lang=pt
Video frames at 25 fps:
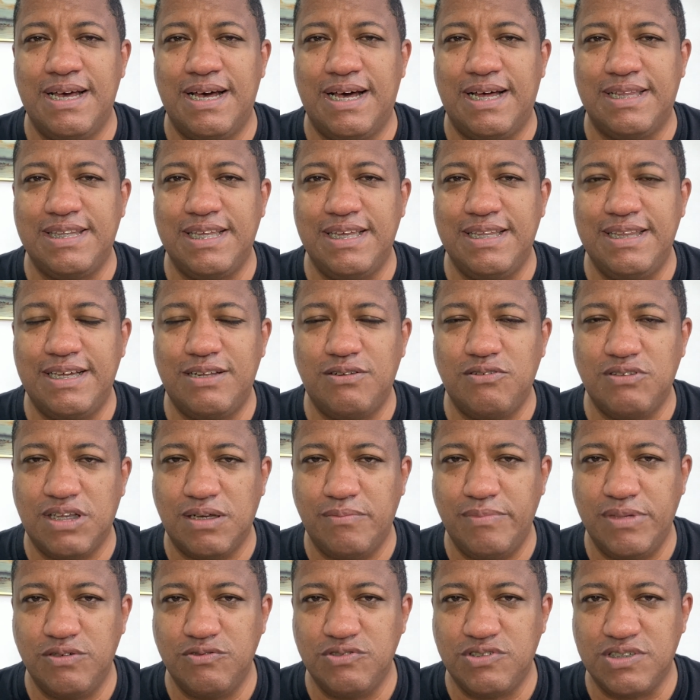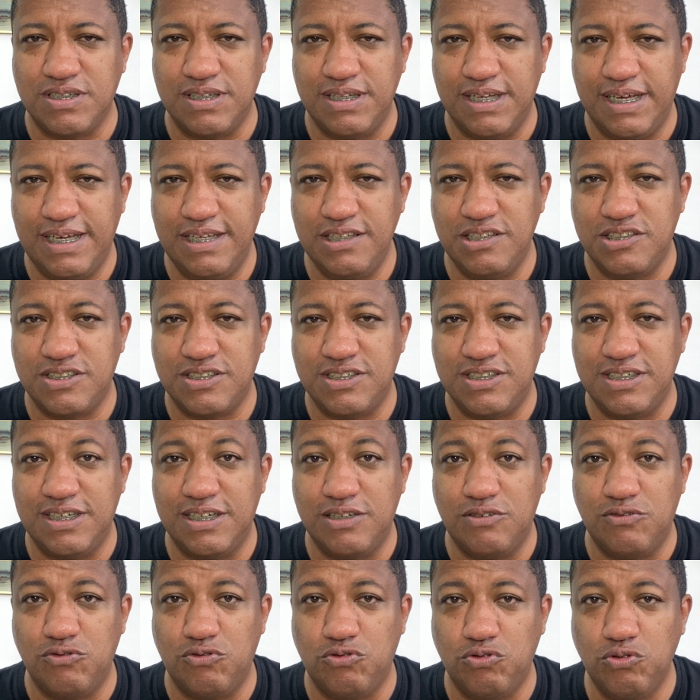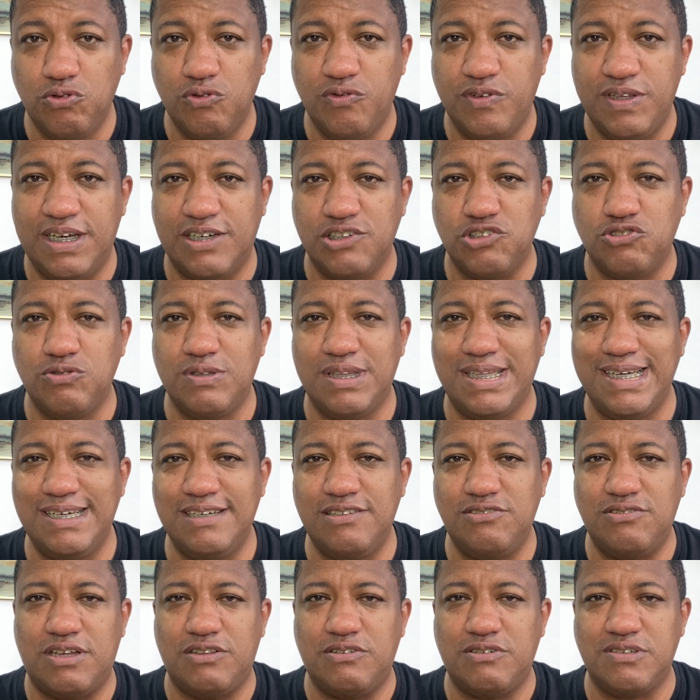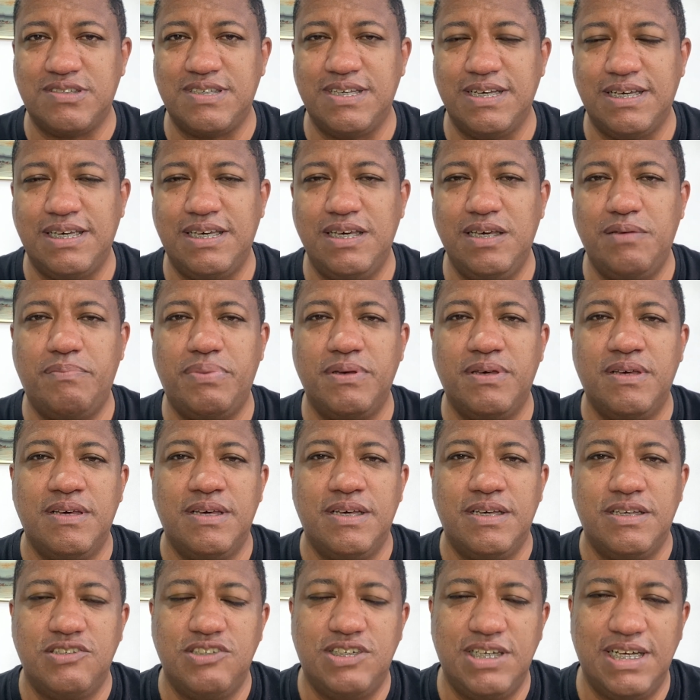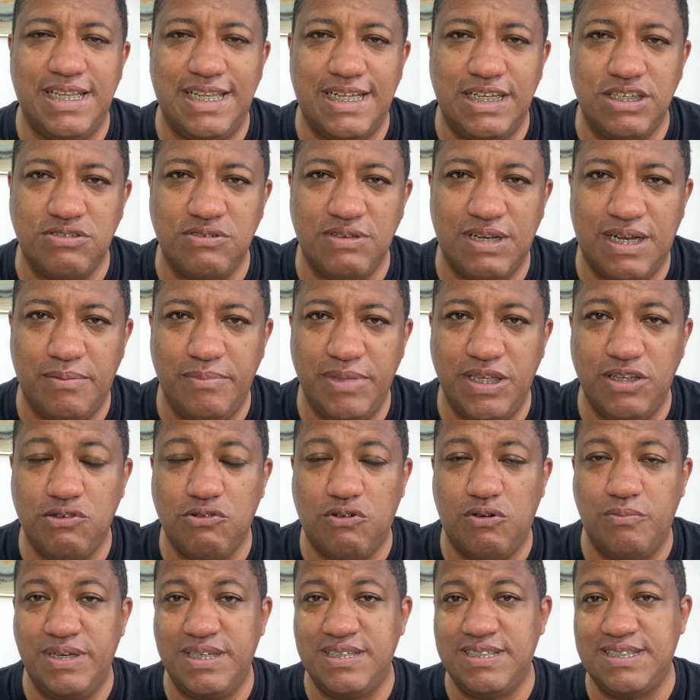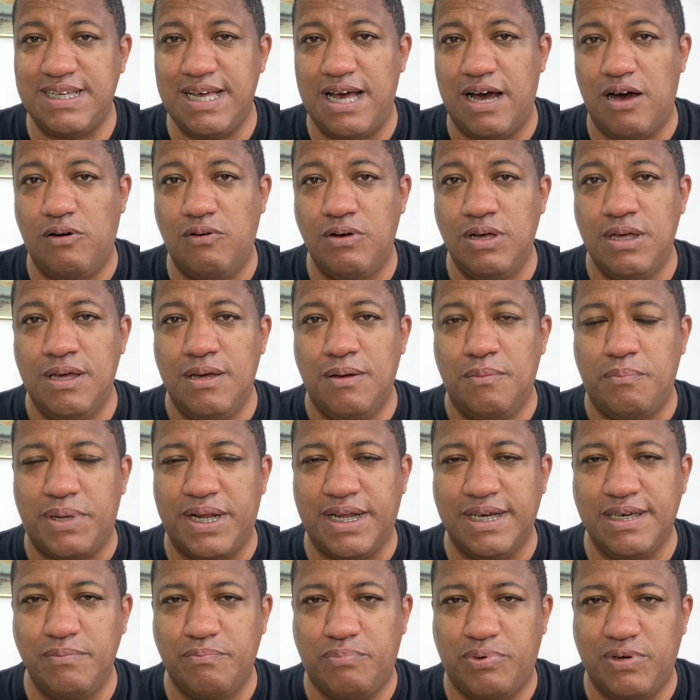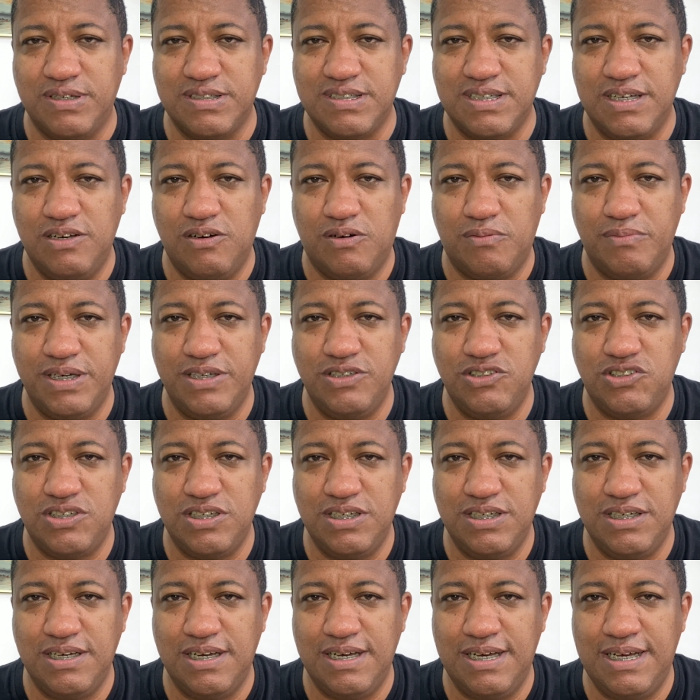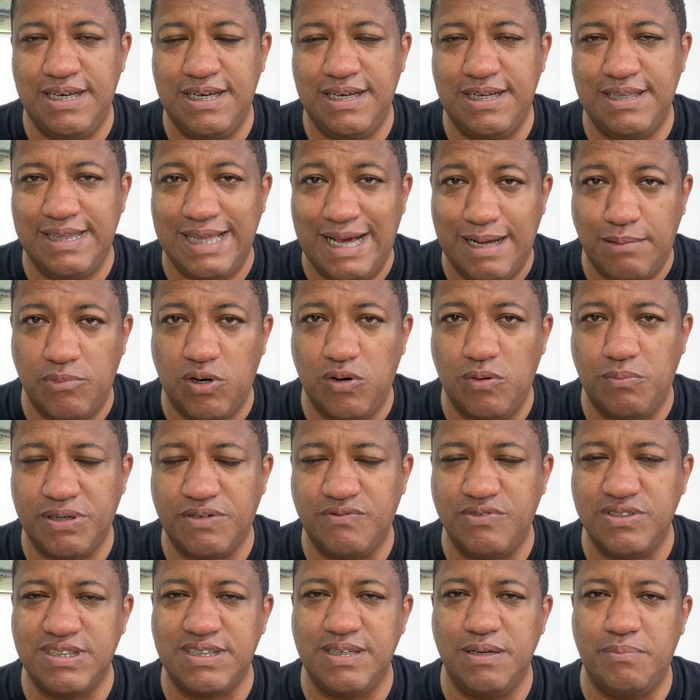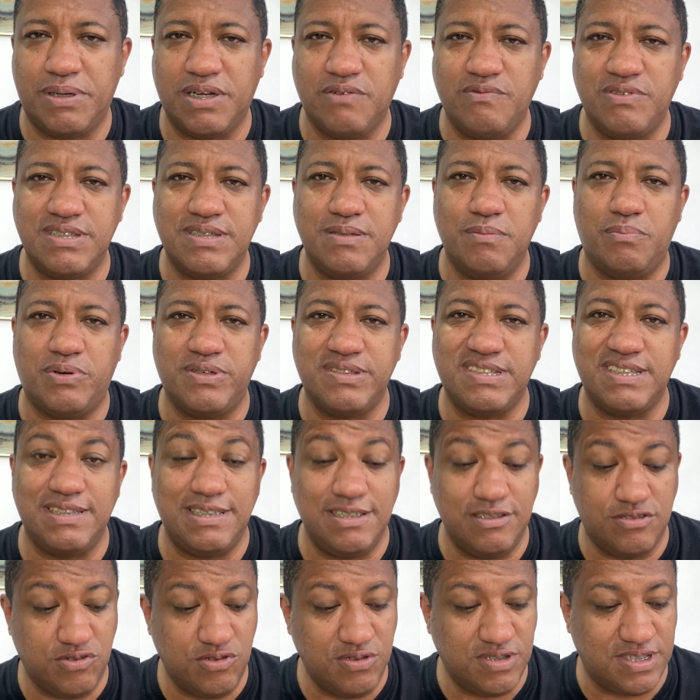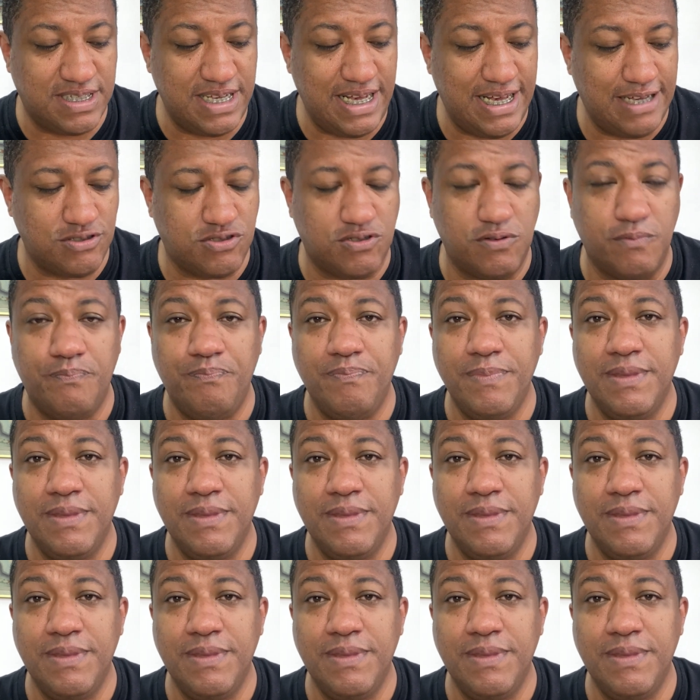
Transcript: atendendo também os clientes, tirando dúvida, ajudando a nossa equipe de relacionamento comercial para que possa realmente é, dar a mão para você, para que você possa ter sucesso